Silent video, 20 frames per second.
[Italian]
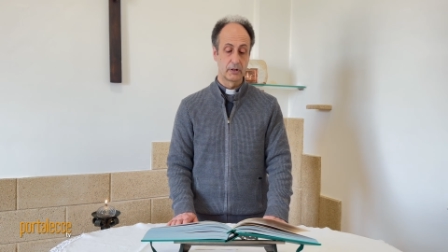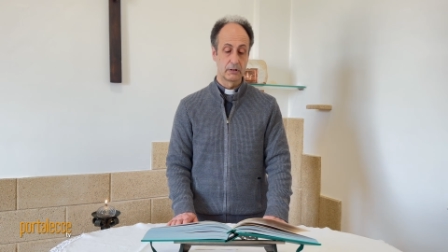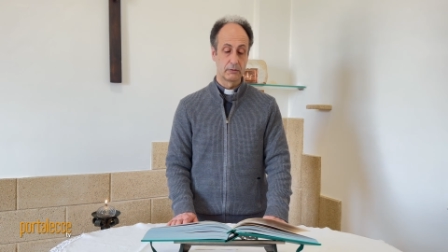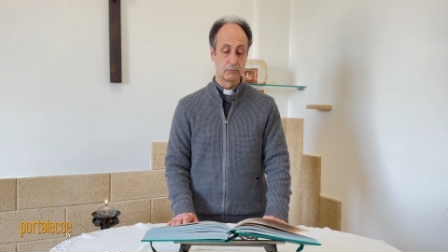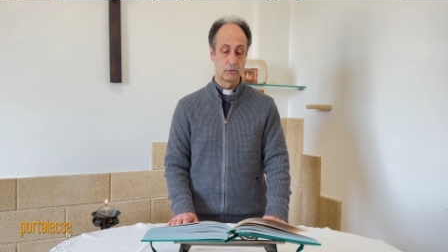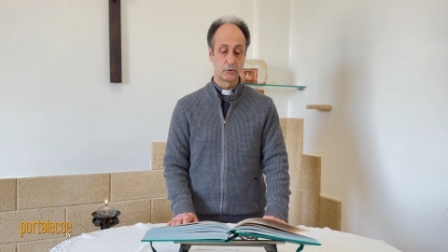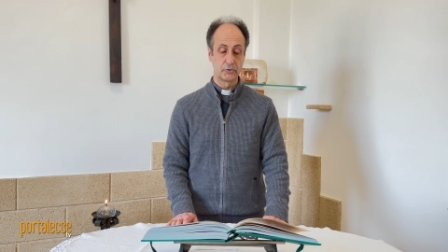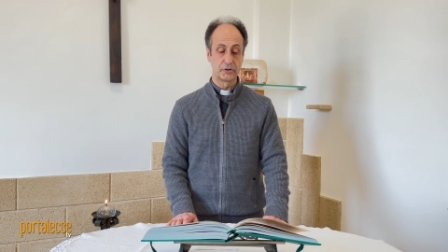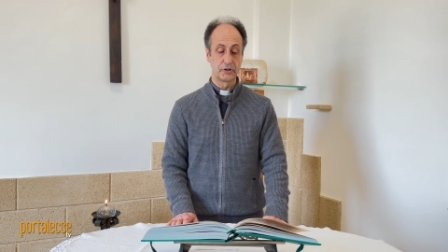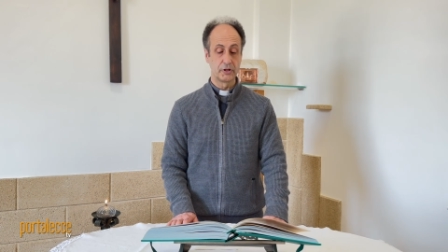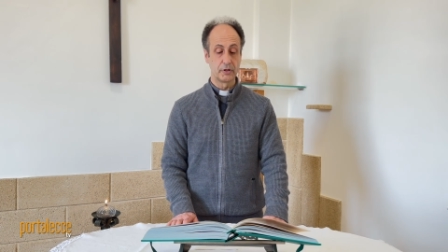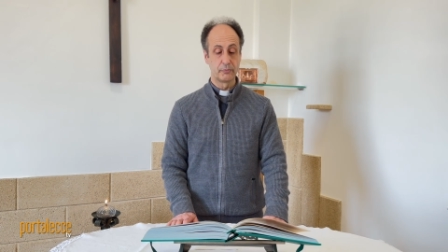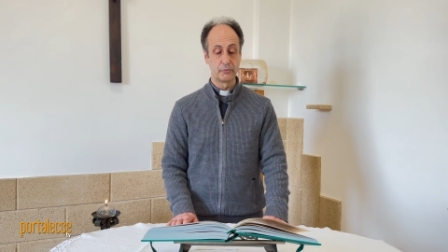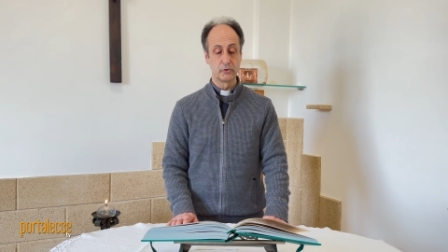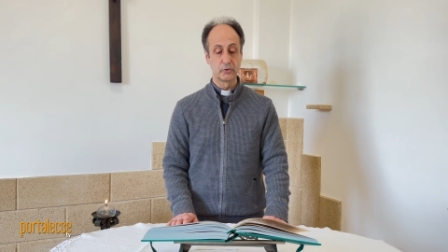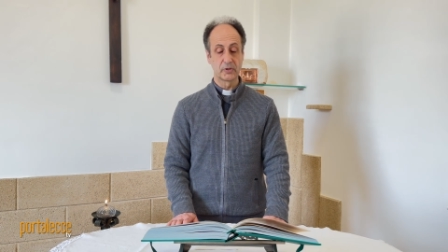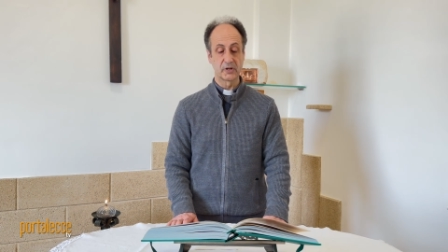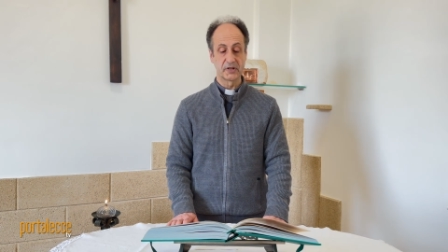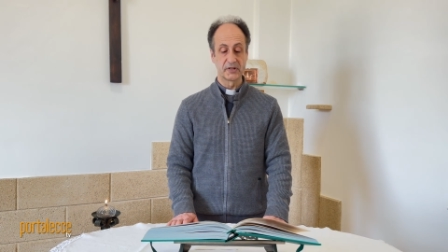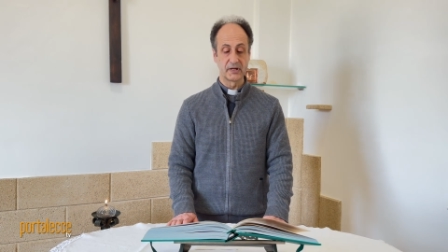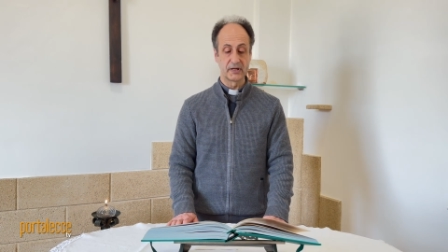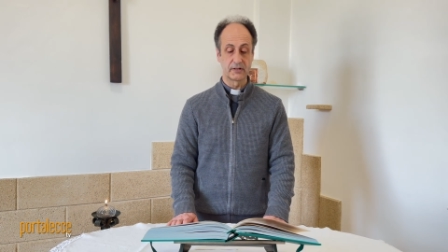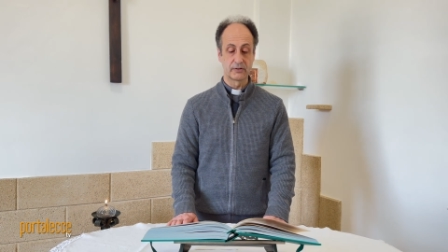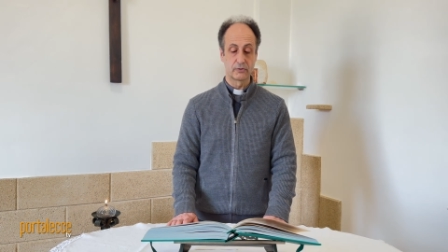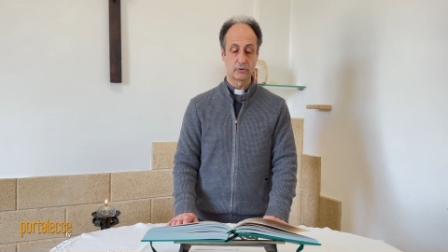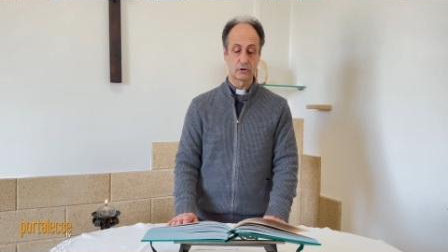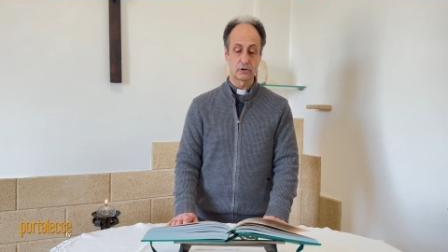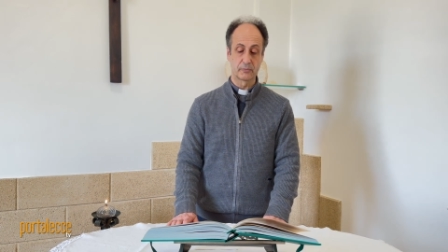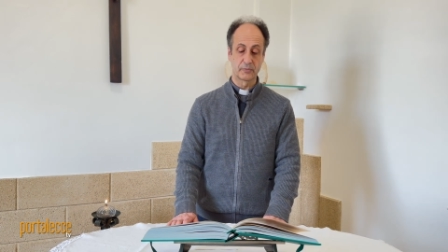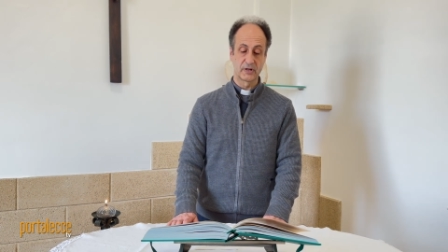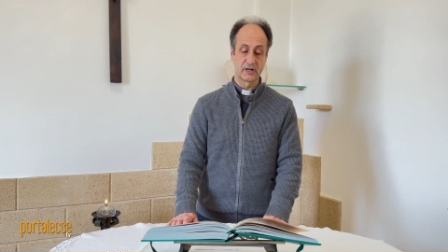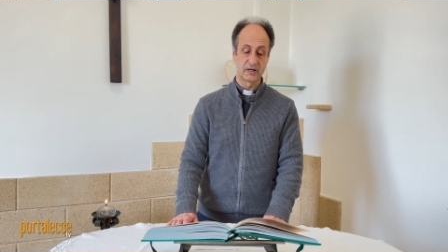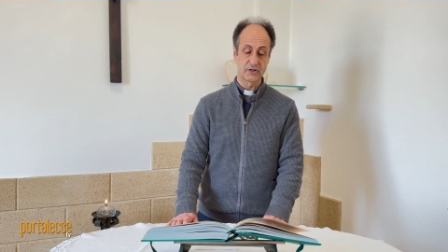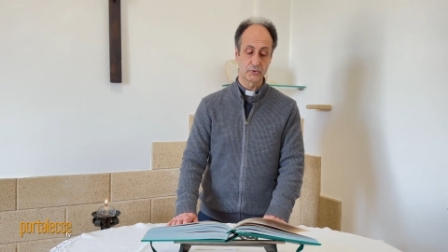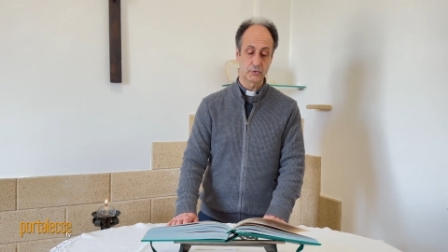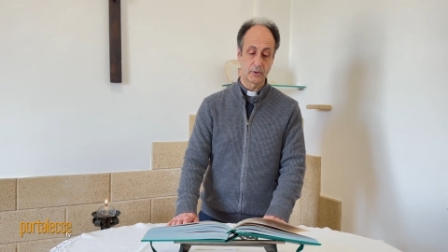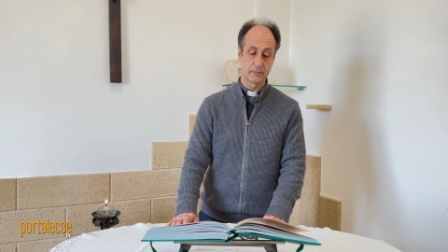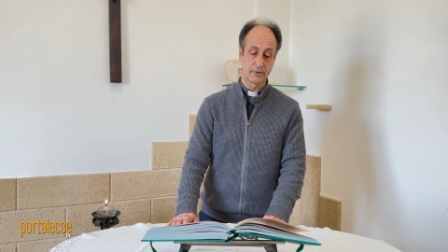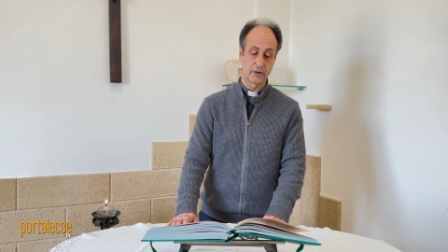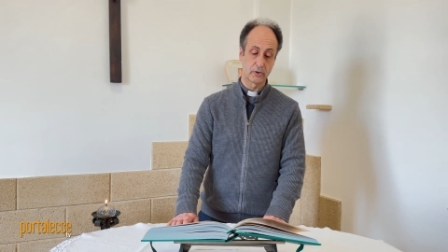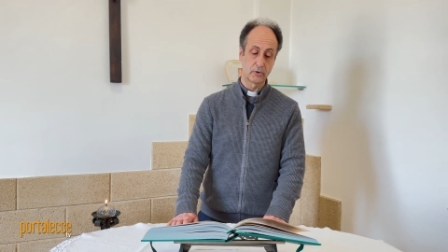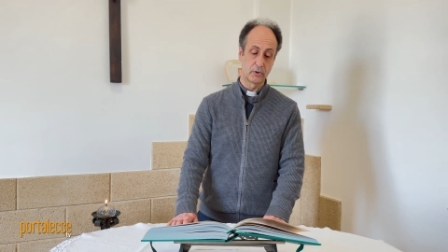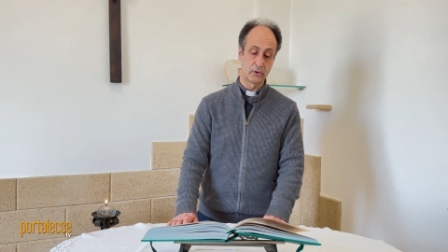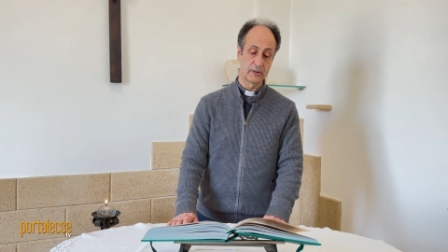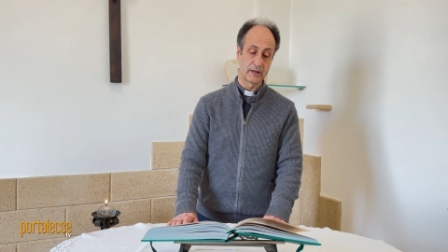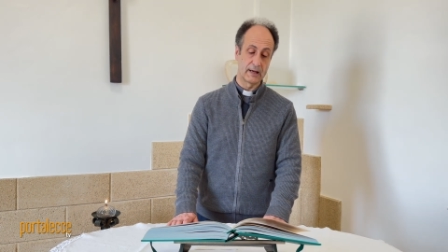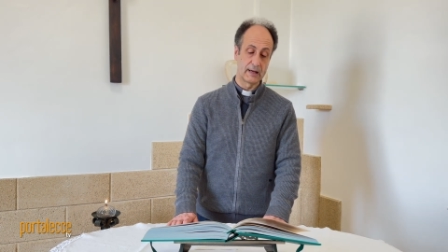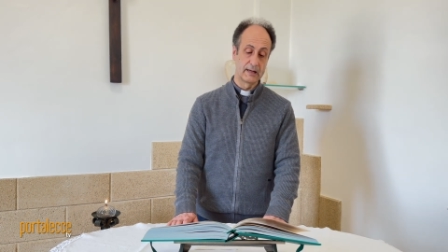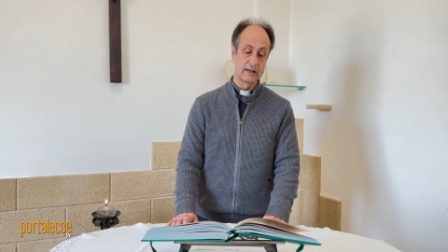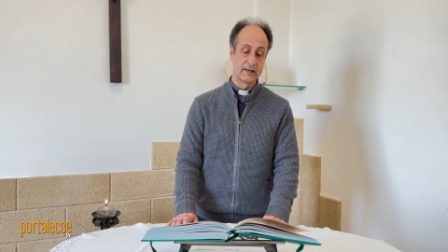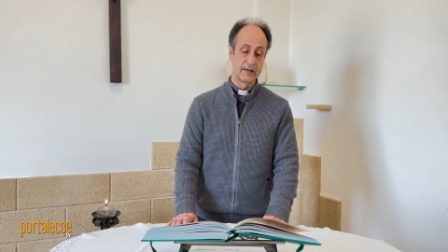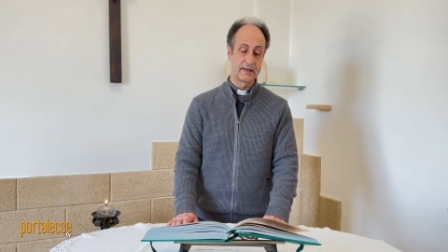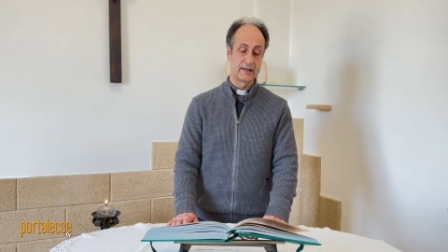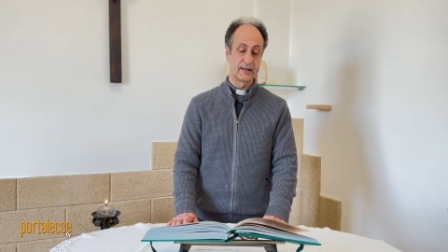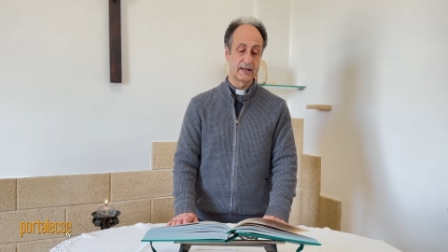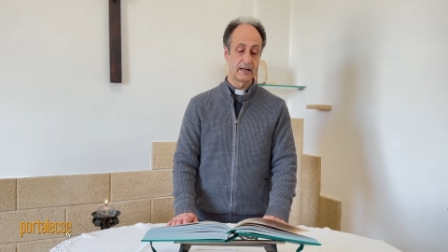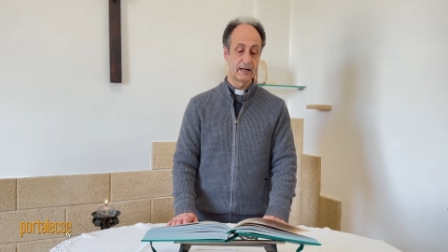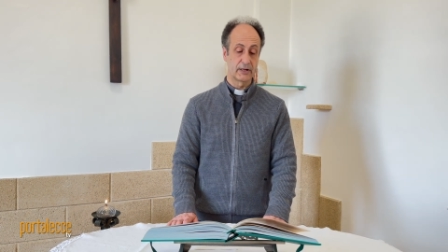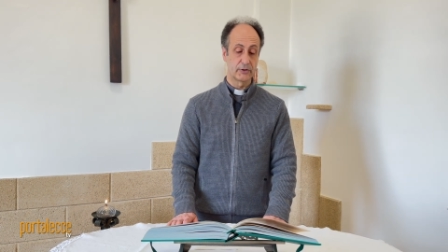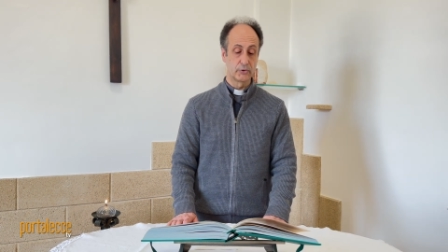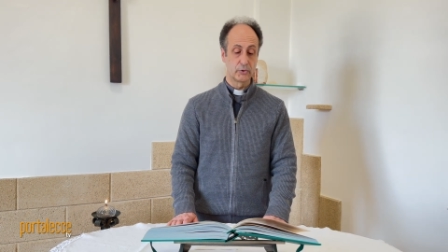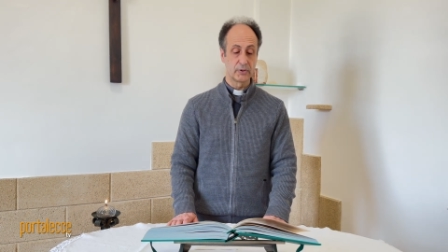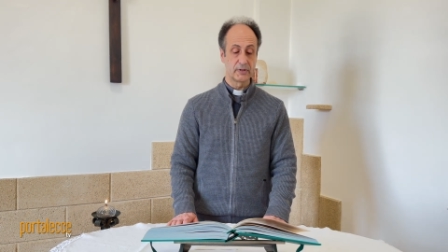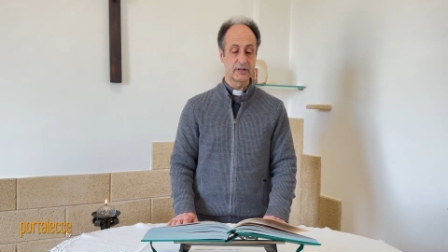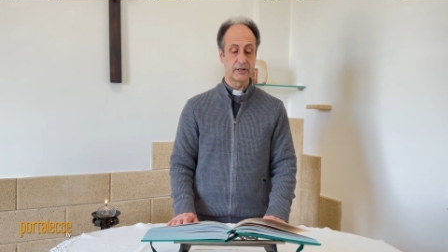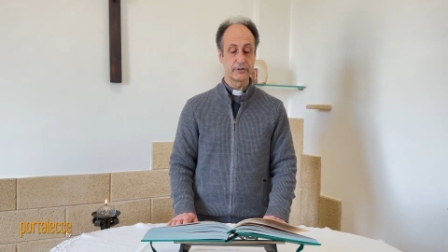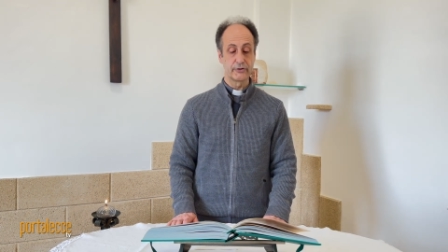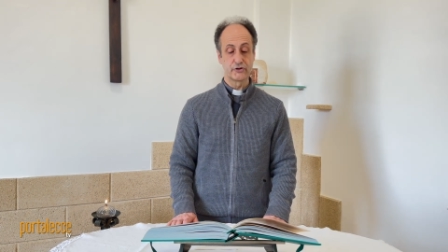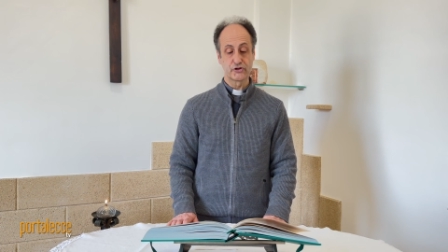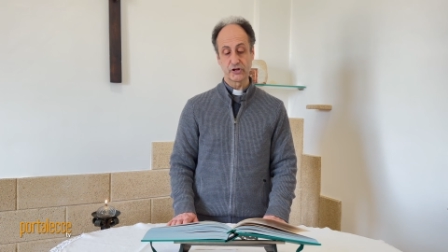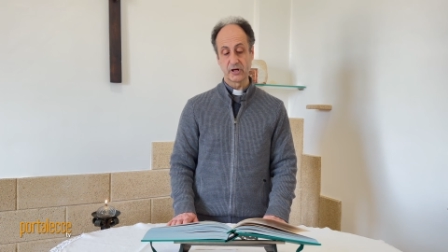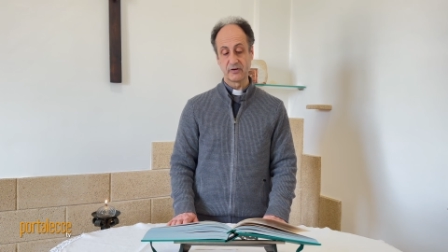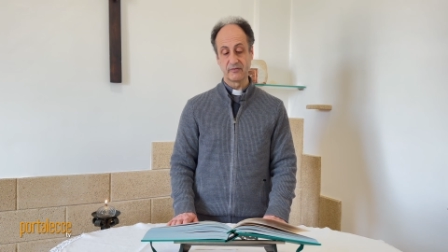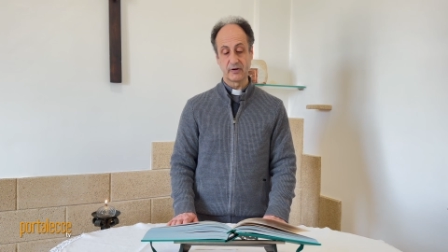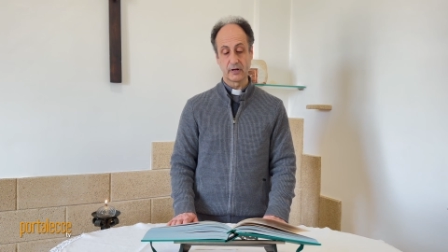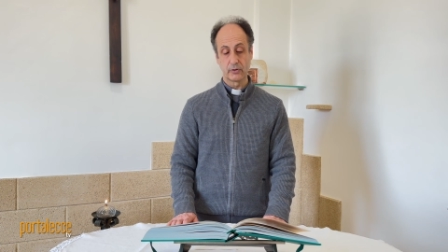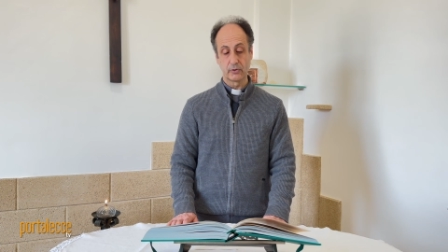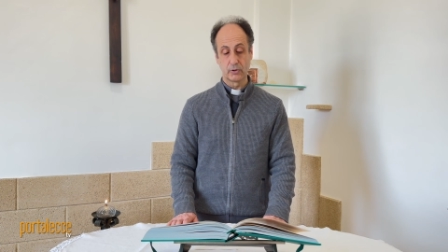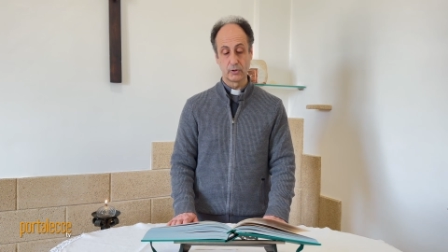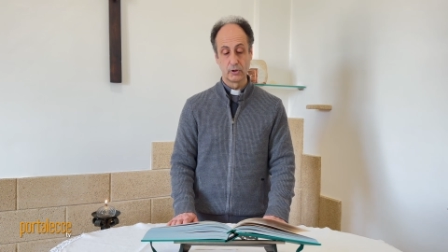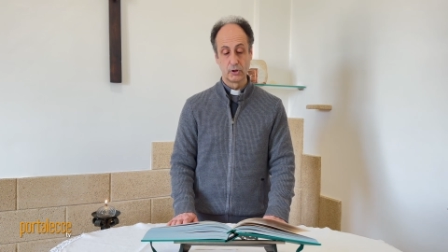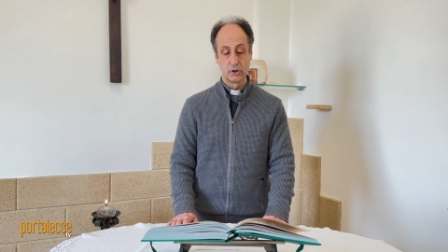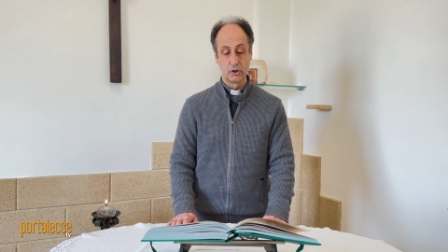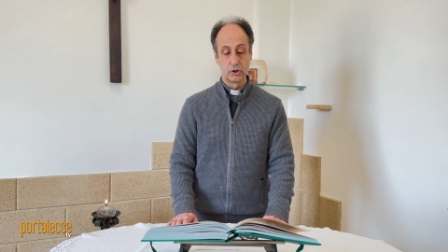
Molti di più credettero per la sua parola e alla donna dicevano